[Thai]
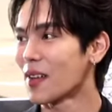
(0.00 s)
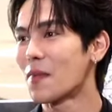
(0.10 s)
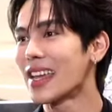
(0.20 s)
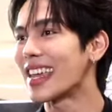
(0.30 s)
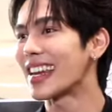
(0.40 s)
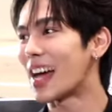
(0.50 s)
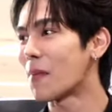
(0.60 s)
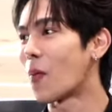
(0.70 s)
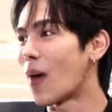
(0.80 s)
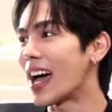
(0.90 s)
ก็ไม่คิดนะครั
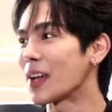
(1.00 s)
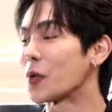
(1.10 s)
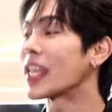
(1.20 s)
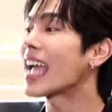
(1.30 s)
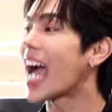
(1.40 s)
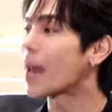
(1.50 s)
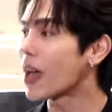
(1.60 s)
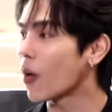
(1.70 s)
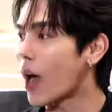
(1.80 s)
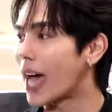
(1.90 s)
บผมว่าอยู่ที่งาน
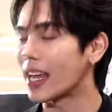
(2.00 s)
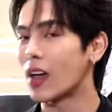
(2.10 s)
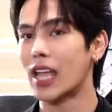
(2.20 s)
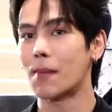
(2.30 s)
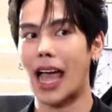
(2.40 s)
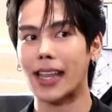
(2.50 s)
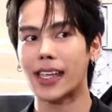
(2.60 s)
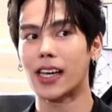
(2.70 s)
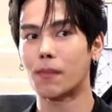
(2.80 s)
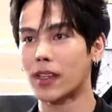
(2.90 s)
มากกว่า ถ้าเราทำงาน
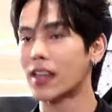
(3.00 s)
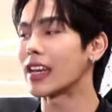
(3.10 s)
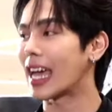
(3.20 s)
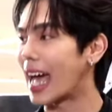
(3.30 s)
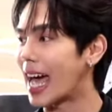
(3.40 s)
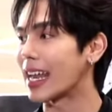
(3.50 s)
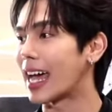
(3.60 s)
เยอะมันก็คือราคา